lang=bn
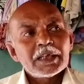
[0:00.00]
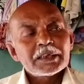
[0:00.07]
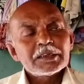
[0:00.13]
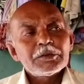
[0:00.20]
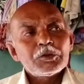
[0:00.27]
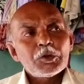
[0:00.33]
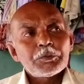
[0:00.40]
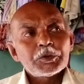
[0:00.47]

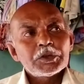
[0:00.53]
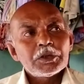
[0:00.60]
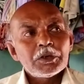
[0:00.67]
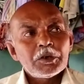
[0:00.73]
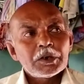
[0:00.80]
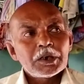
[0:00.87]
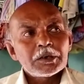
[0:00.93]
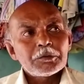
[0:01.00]
একদিন
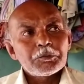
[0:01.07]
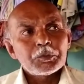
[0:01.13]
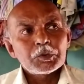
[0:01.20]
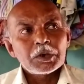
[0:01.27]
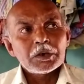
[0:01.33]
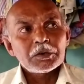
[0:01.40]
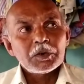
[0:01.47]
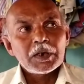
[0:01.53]
তপনদা হঠাৎ
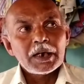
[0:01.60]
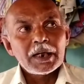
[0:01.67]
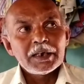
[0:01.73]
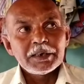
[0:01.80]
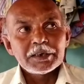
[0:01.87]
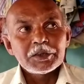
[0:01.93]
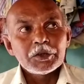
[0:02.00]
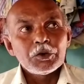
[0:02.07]
প্রোডাক্টটা
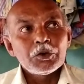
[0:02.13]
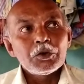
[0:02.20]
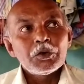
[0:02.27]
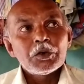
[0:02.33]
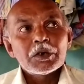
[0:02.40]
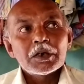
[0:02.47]
এনে দিল